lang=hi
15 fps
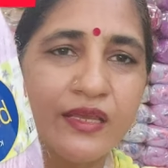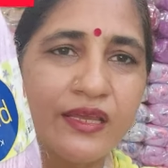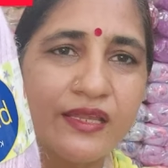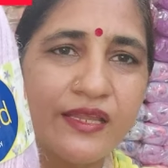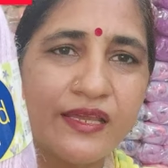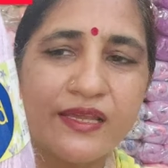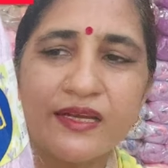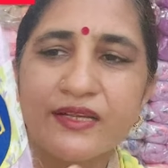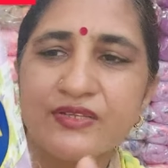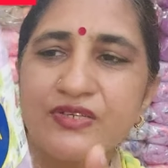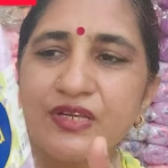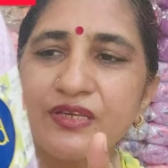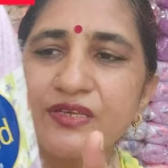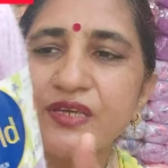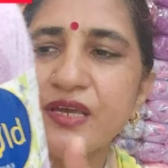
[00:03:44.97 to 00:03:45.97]
ये देख
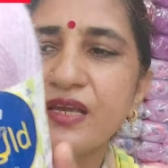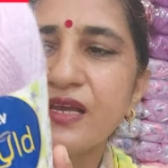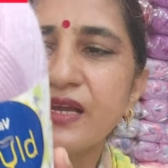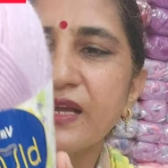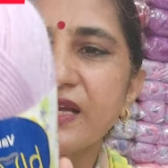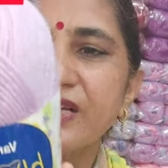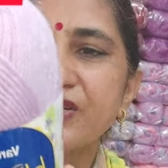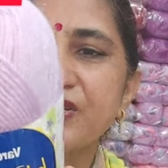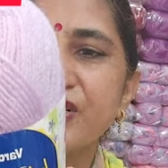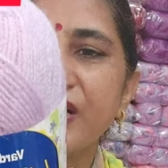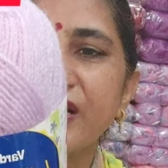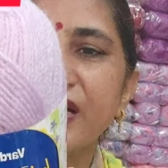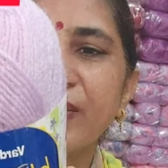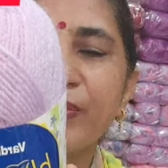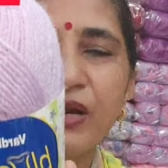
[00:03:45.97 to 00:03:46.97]
लीजिए ये है
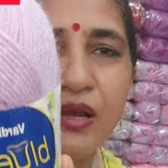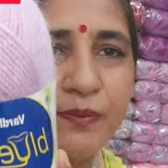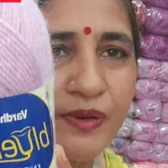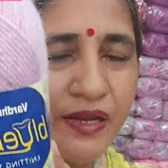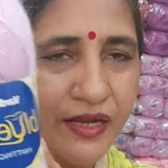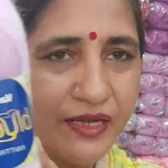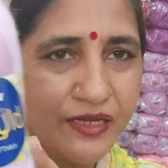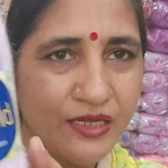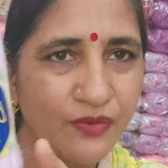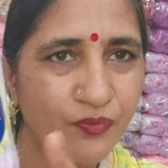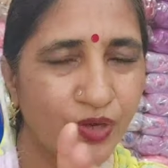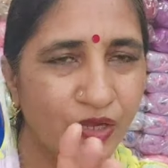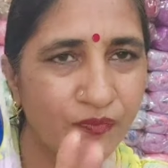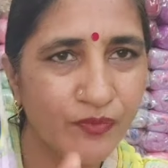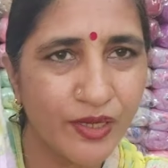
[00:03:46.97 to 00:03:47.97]
शेड नंबर आपका नाइन्टी
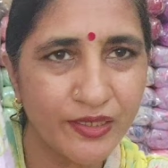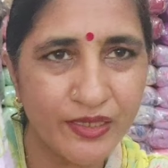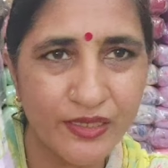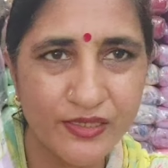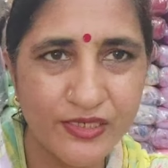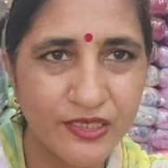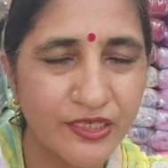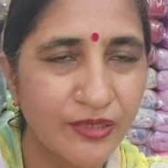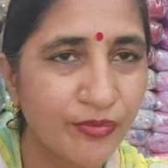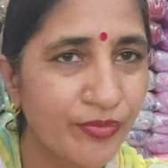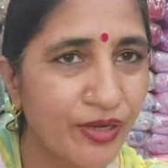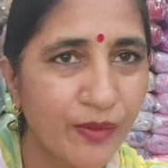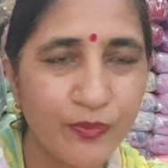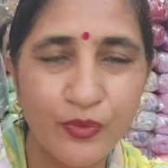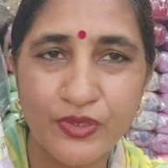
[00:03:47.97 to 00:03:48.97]
फाइव बाकी शेड
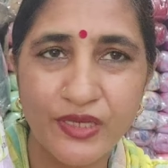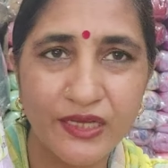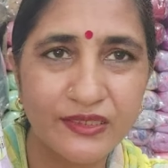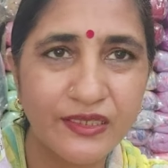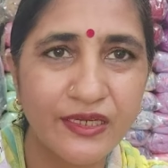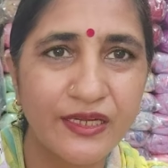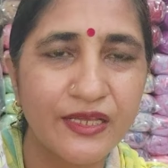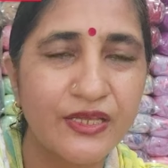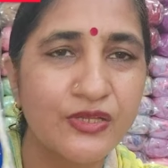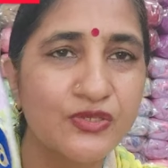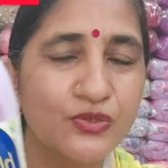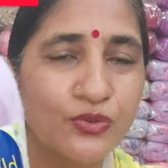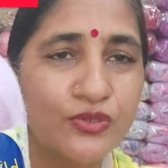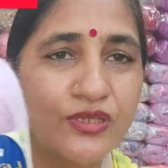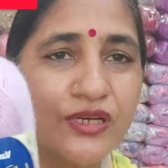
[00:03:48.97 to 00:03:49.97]
नंबर आपको याद करने की
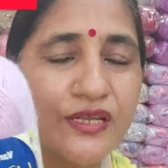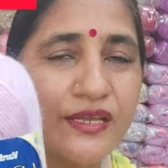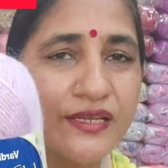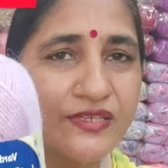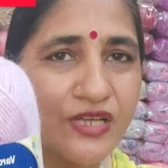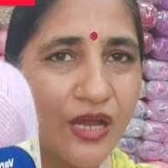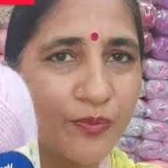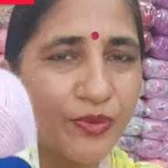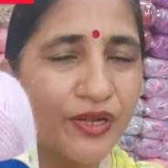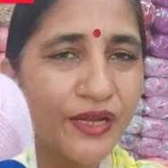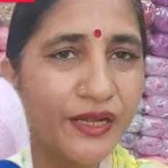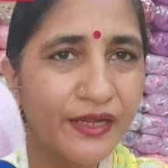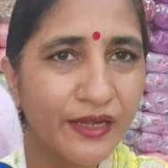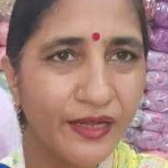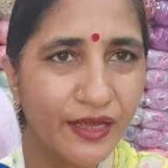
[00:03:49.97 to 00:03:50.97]
ज़रूरत नहीं है जहाँ पे
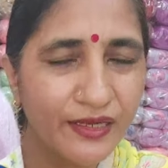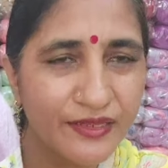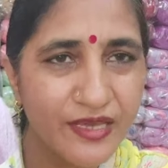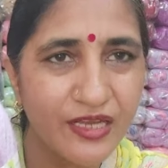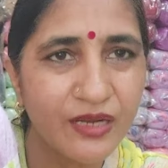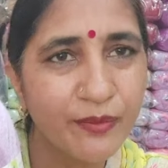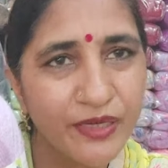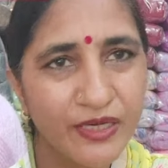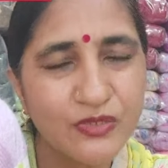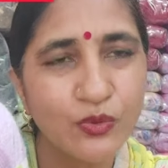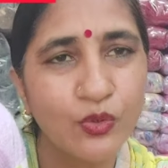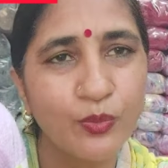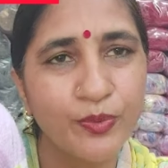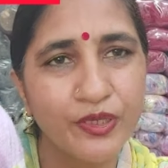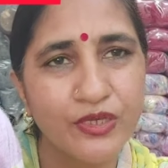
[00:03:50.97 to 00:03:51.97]
रेट डाल दिया ना मैंने
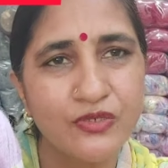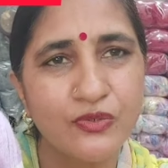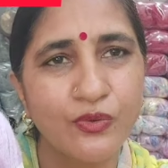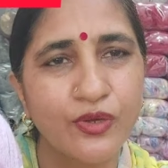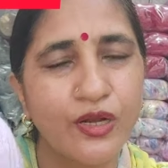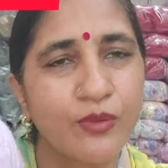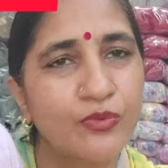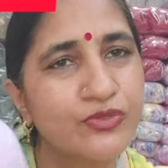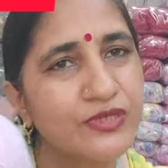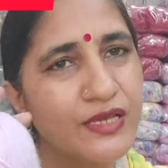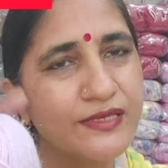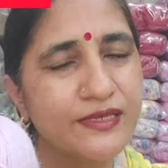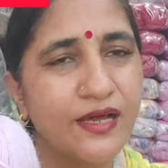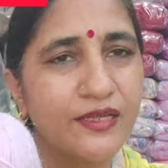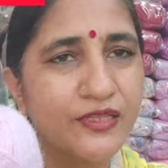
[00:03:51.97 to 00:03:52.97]
सौ रुपये की सौ ग्राम
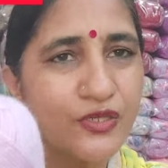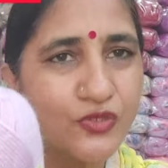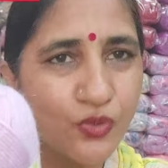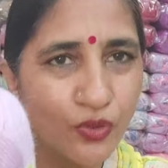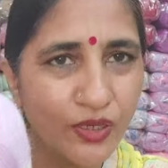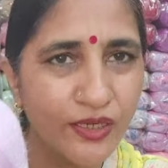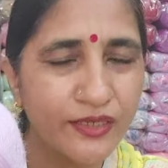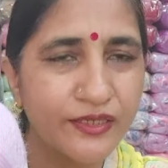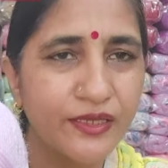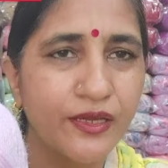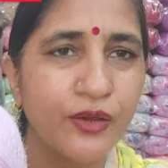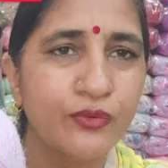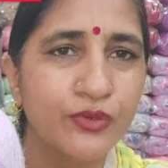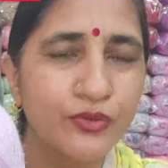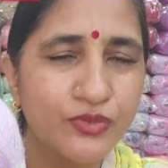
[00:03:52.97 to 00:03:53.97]
उसके साथ ही जो कलर
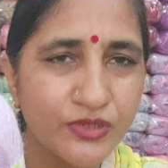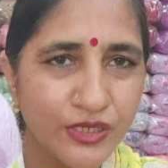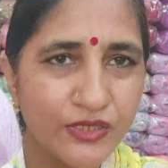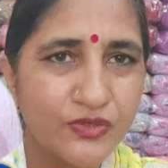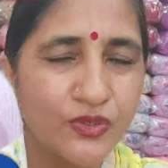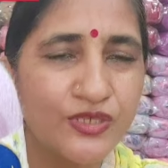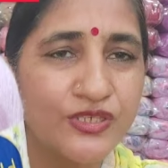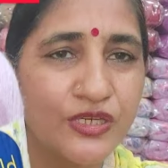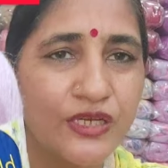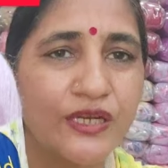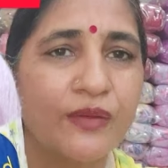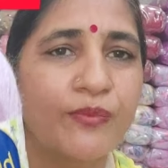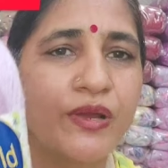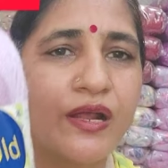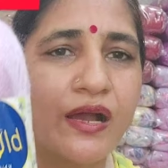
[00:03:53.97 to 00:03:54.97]
दिखाऊंगी उसकी जो है
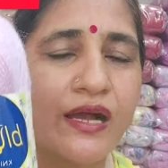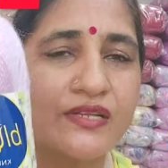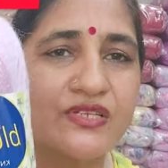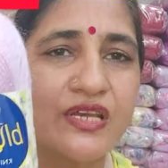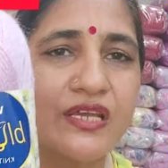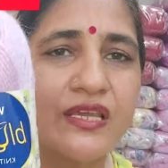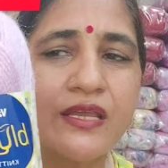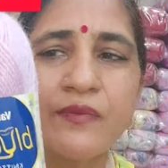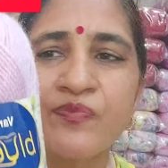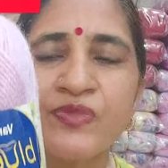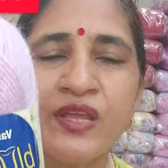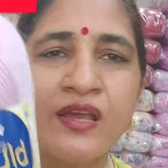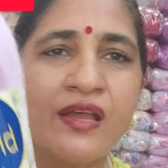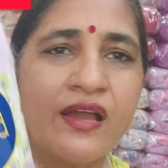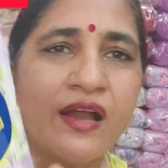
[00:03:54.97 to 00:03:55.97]
शेड नंबर आ जाएगी
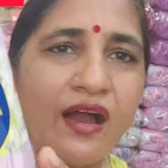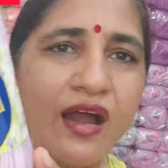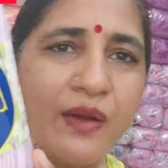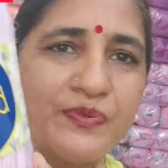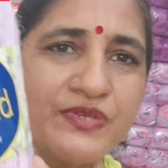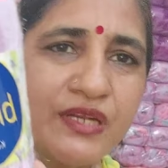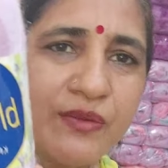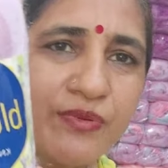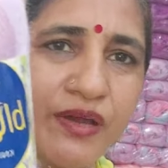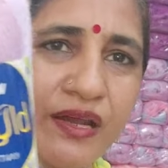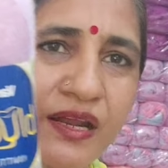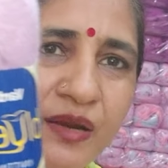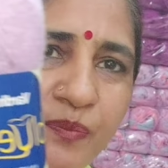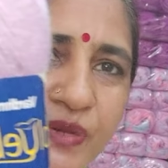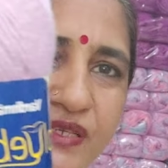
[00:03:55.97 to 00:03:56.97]
आप सिर्फ
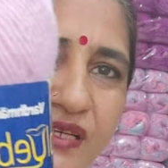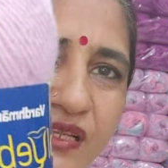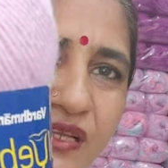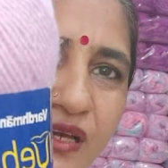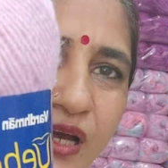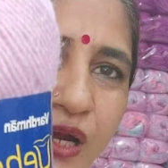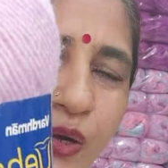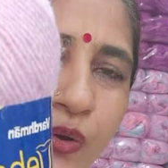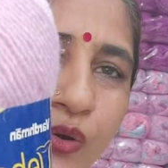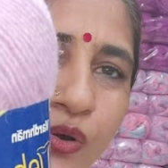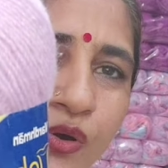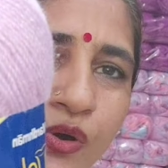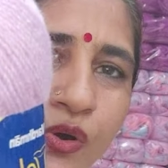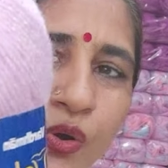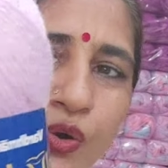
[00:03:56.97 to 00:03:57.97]
कलर पसंद कर लो
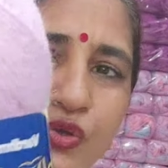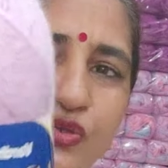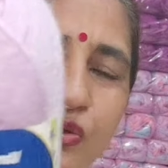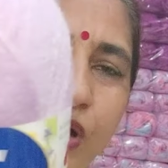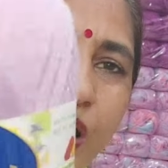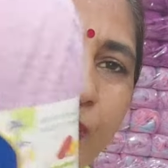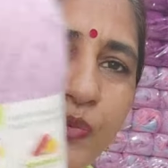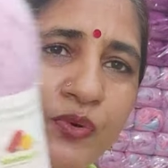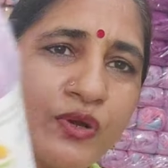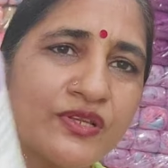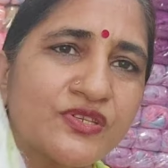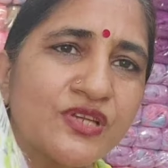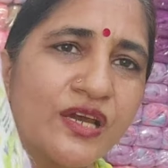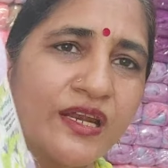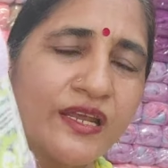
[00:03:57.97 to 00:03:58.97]
और जो आपको
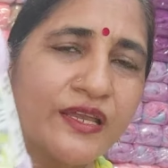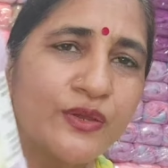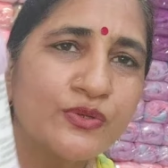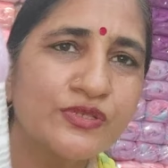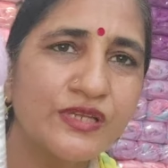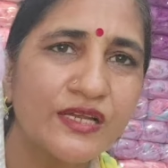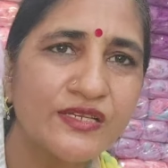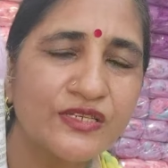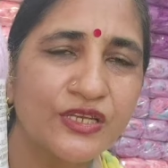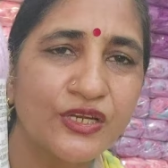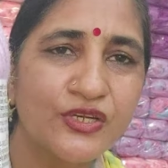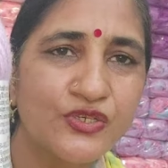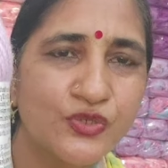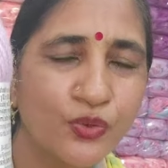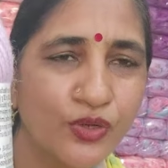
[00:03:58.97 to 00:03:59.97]
अच्छा लगे उसका
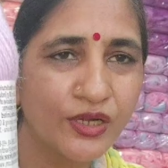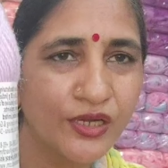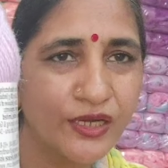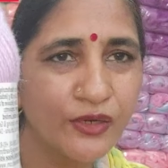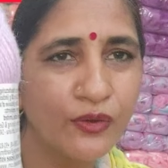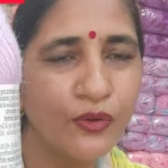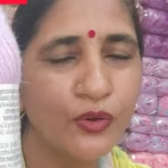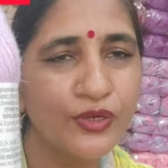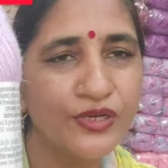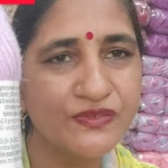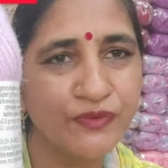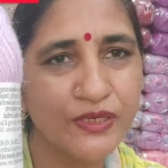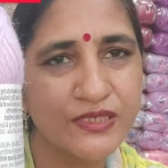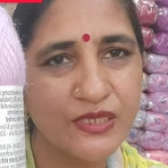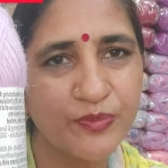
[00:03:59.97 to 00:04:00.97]
स्क्रीन ले लो और
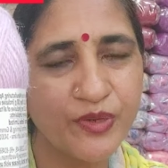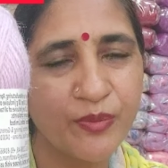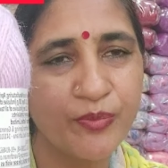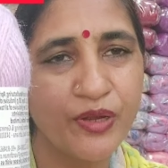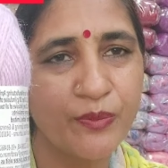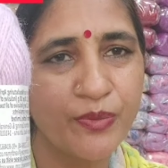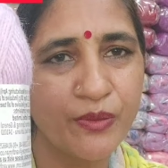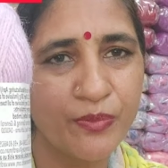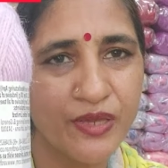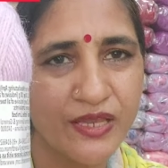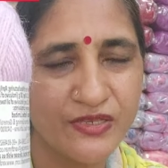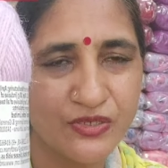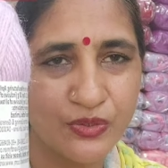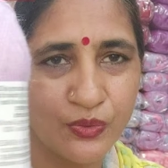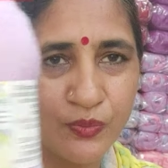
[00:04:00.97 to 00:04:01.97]
इस व्हाट्सअप नंबर पर
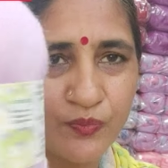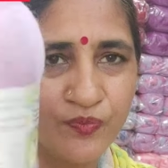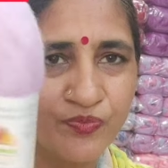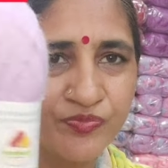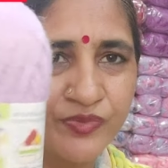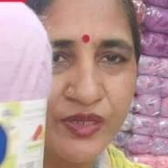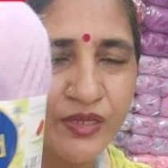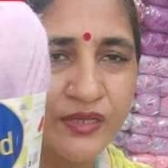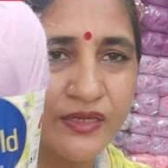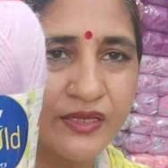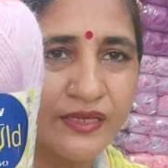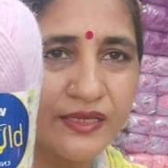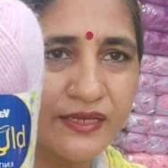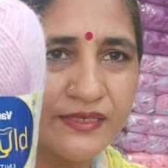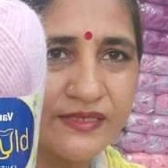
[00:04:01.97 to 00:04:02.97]
भेज दो
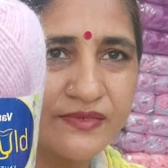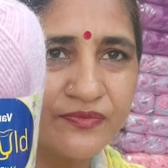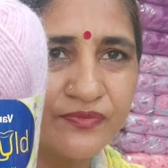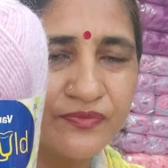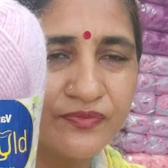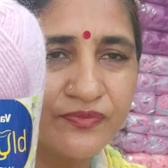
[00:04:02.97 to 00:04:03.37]
ठीक है जी